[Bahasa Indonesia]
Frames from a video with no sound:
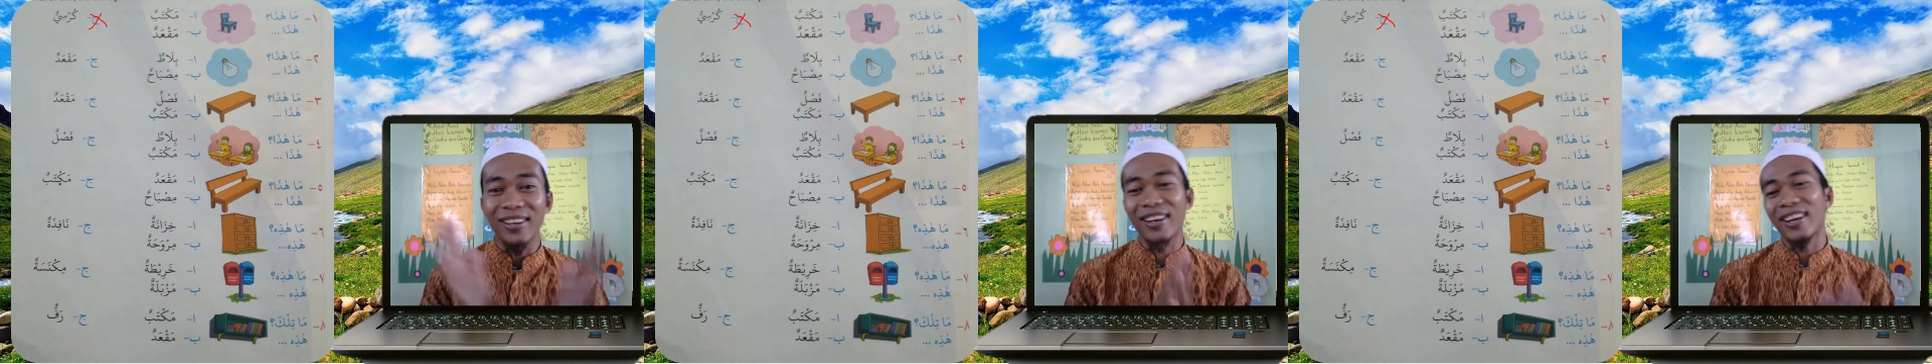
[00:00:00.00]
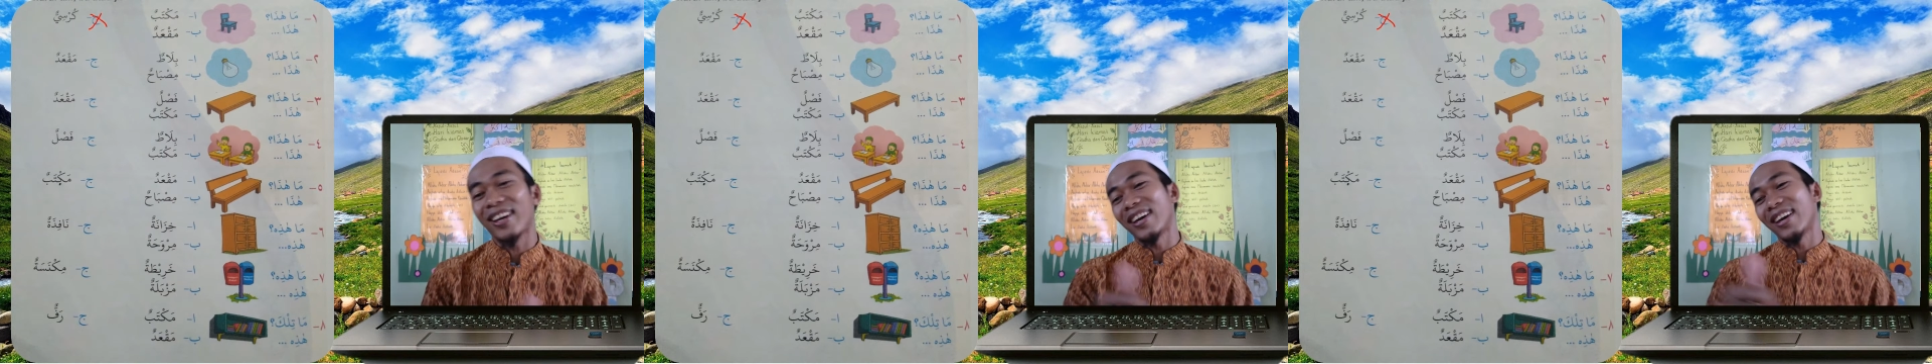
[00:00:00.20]

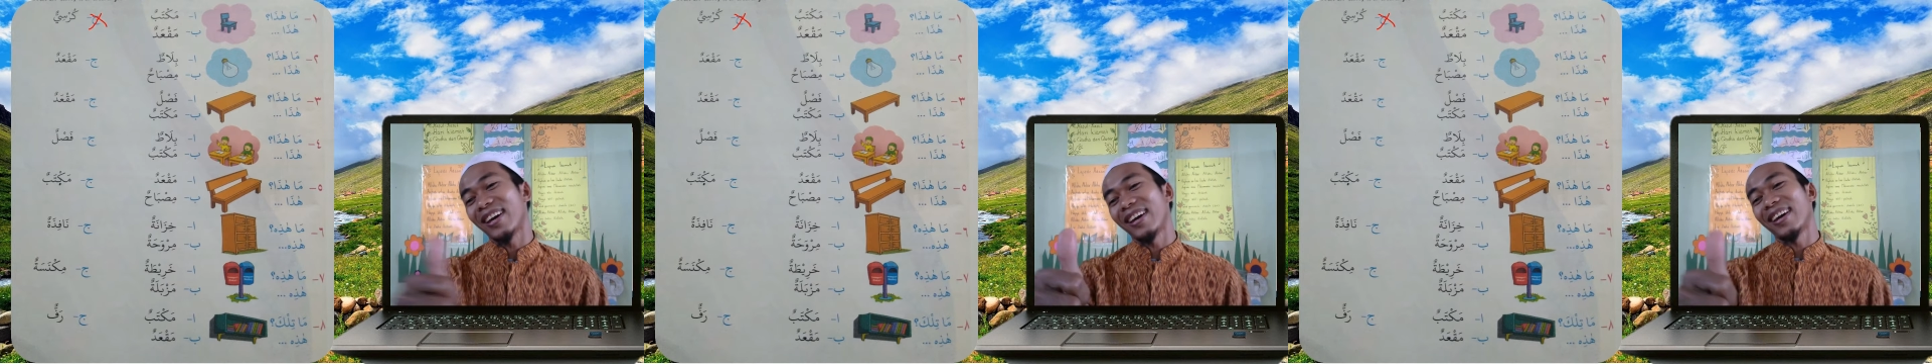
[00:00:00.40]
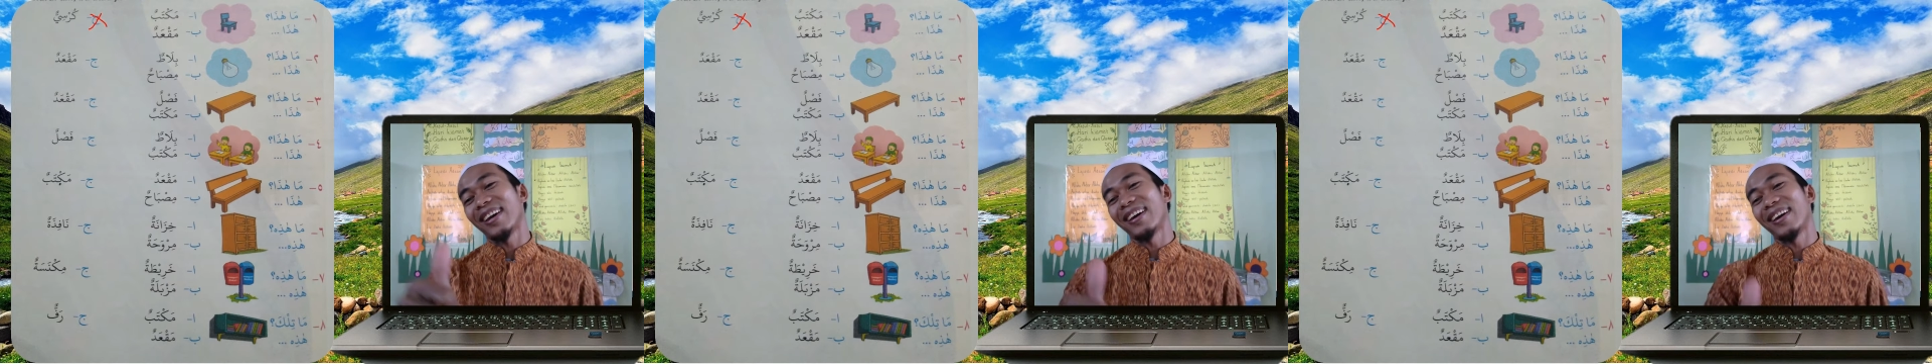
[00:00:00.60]
eh,
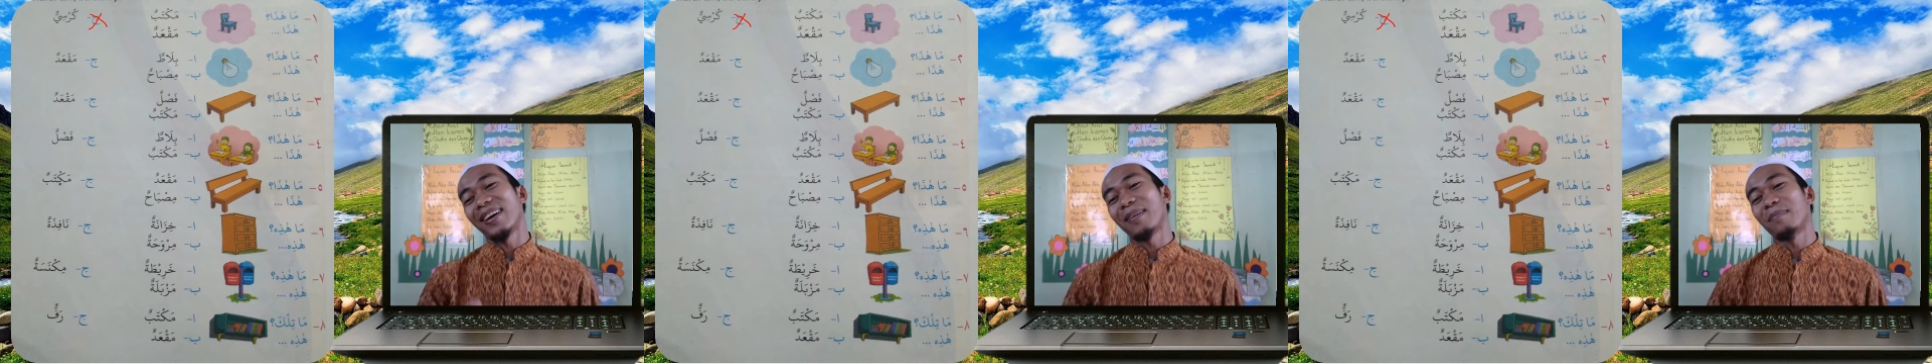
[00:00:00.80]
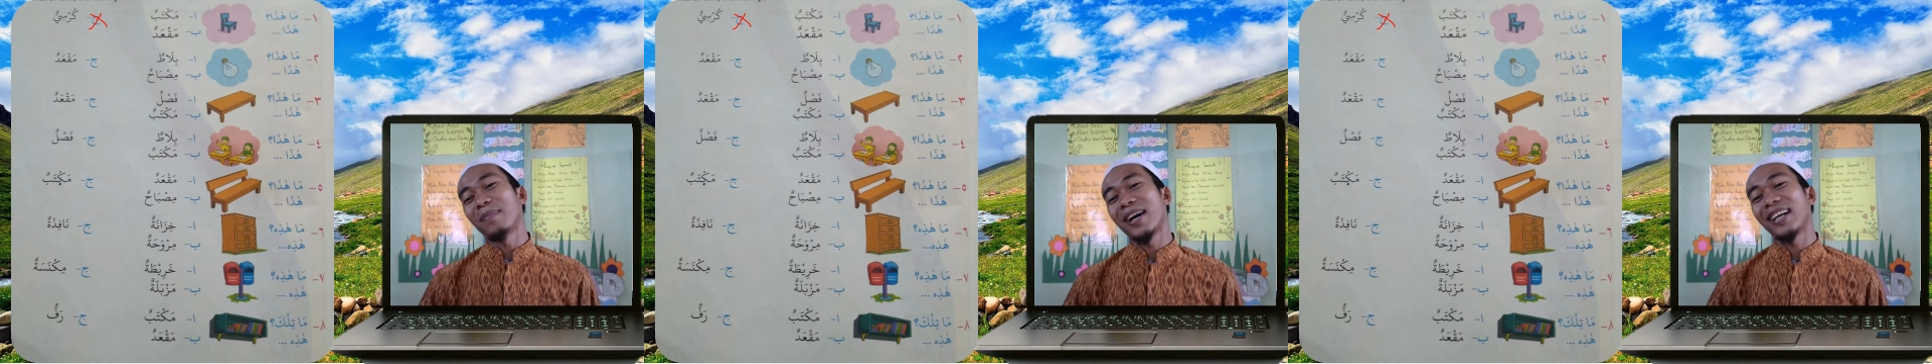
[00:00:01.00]

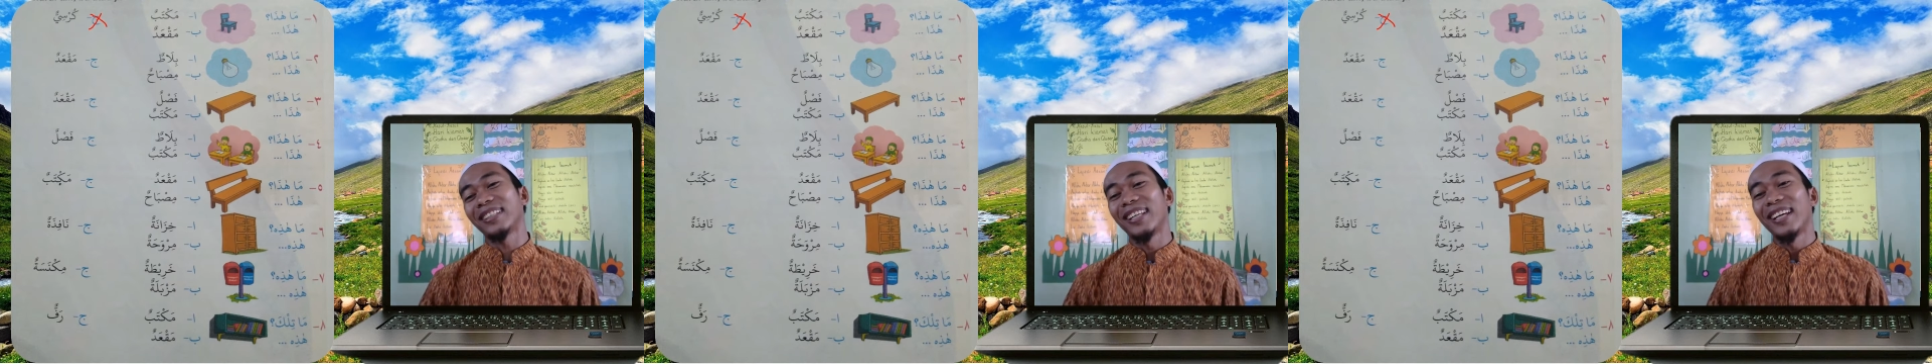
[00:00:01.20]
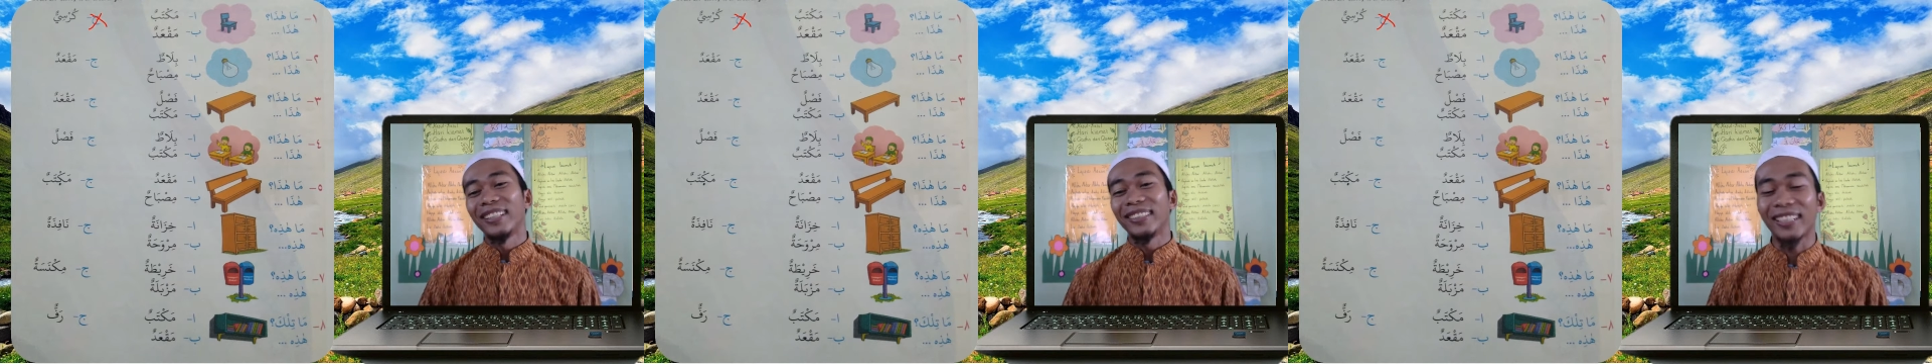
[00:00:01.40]

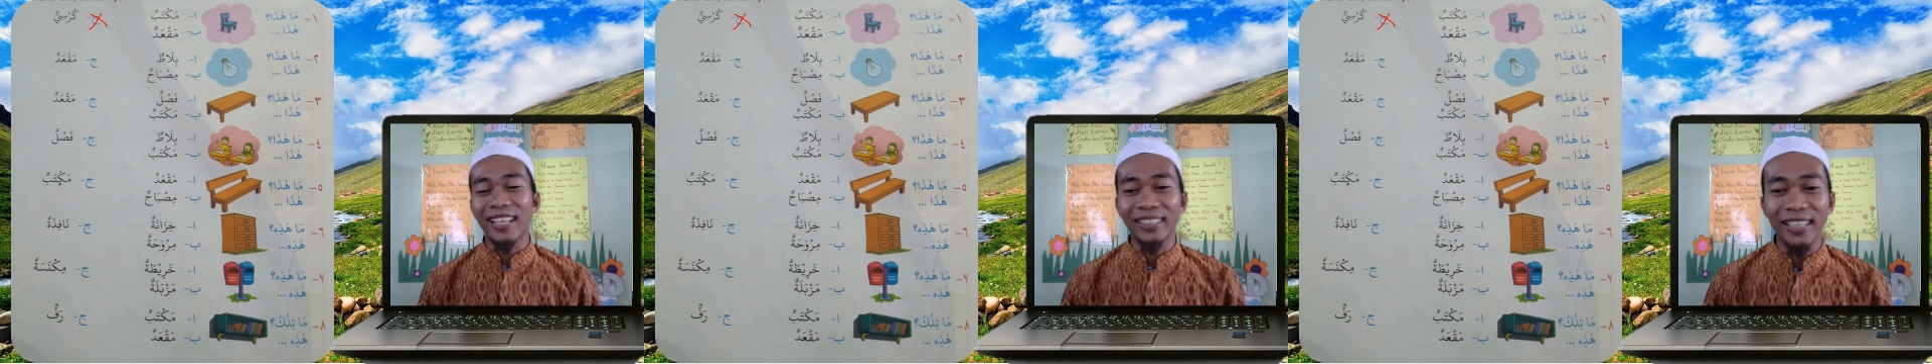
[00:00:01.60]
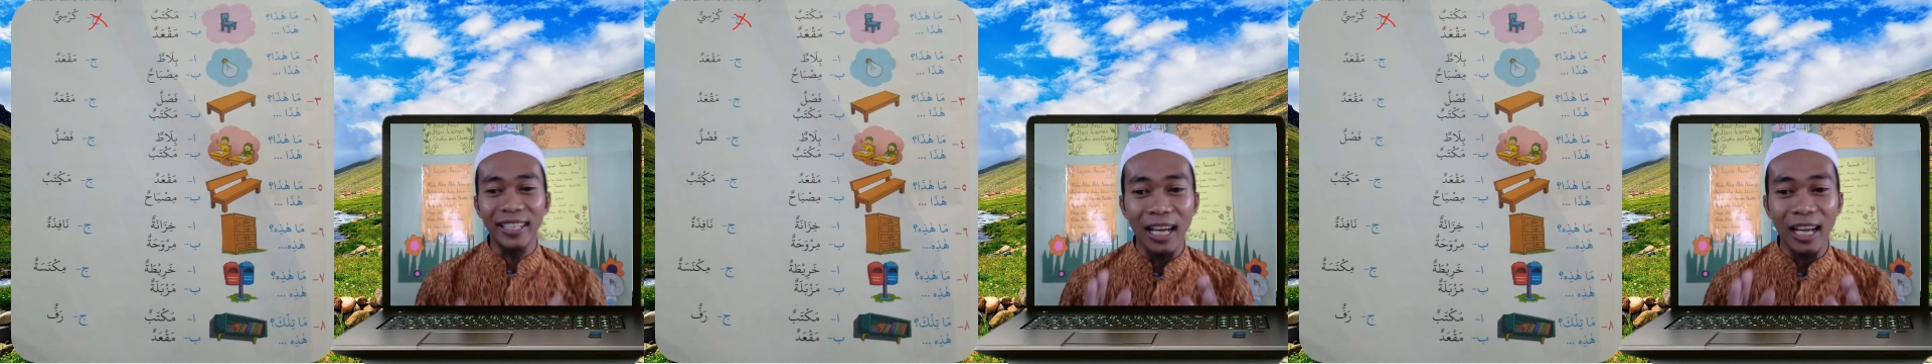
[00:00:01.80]
Hebat
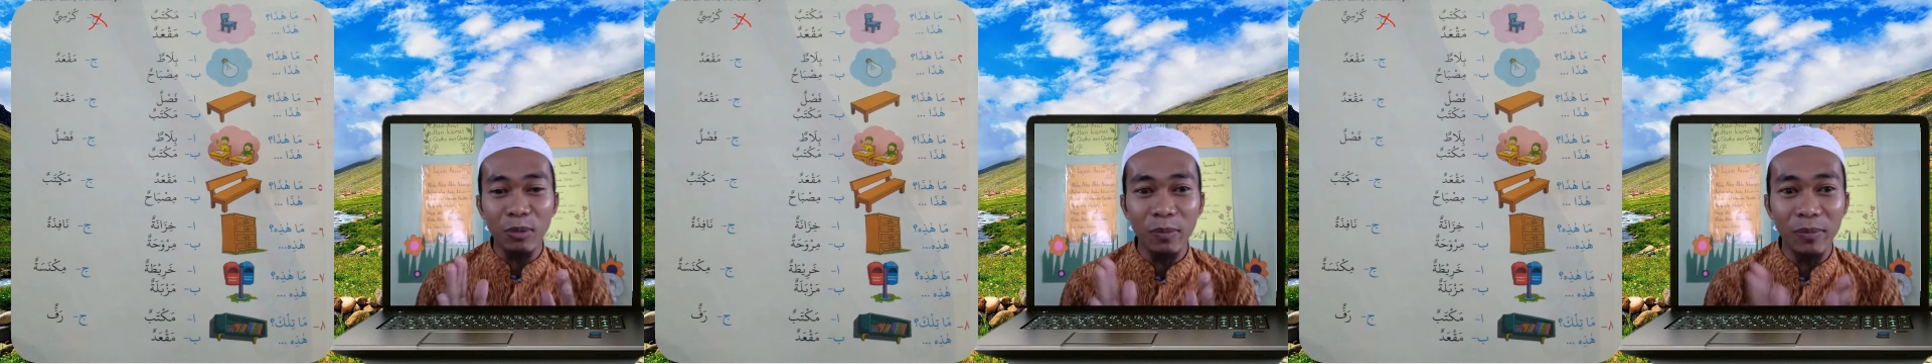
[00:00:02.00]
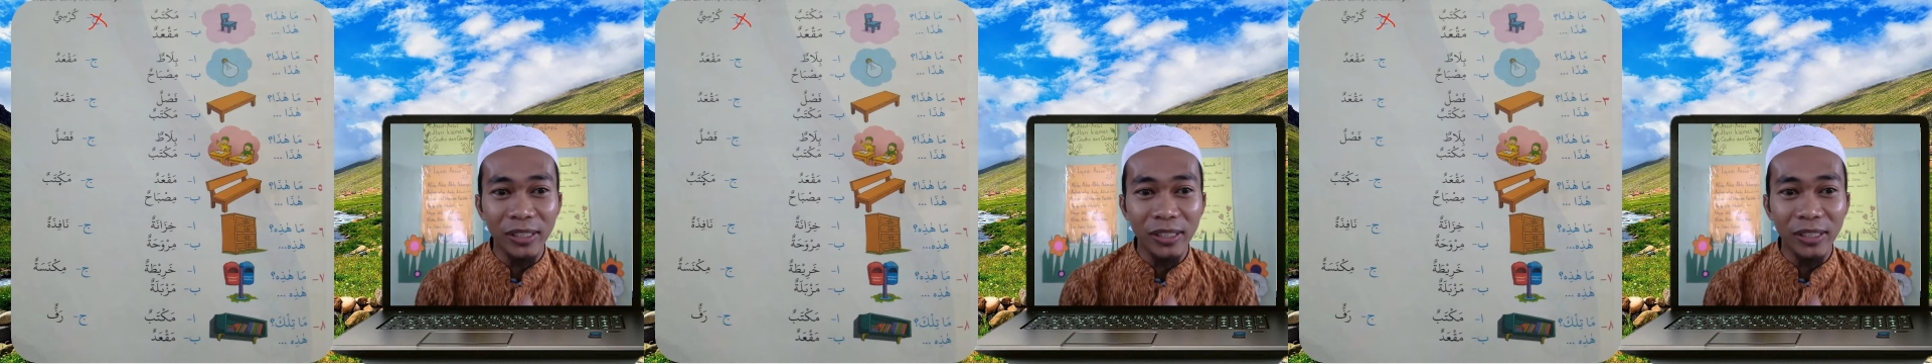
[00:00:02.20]
Ternyata kamu